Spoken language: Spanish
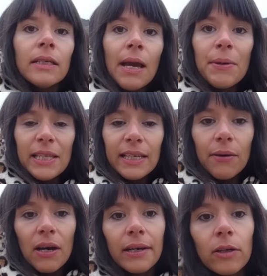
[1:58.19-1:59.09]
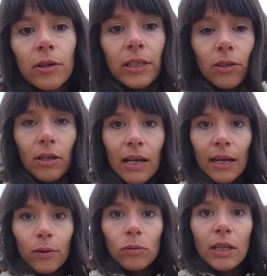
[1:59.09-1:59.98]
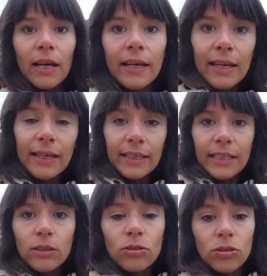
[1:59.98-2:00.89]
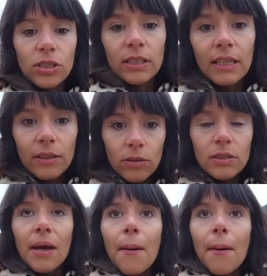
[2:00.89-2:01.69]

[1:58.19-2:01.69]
y a medida que vas recorriendo la ruta E582